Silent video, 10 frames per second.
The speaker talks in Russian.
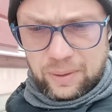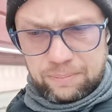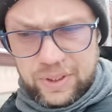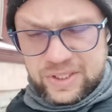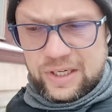
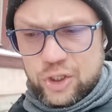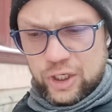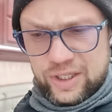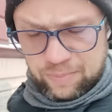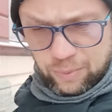Pixel
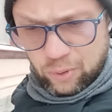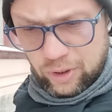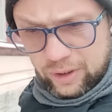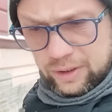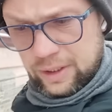6
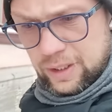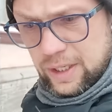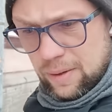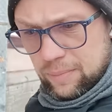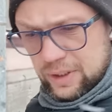Pro,
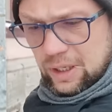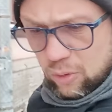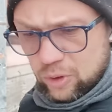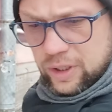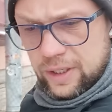
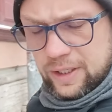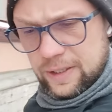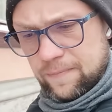Motorola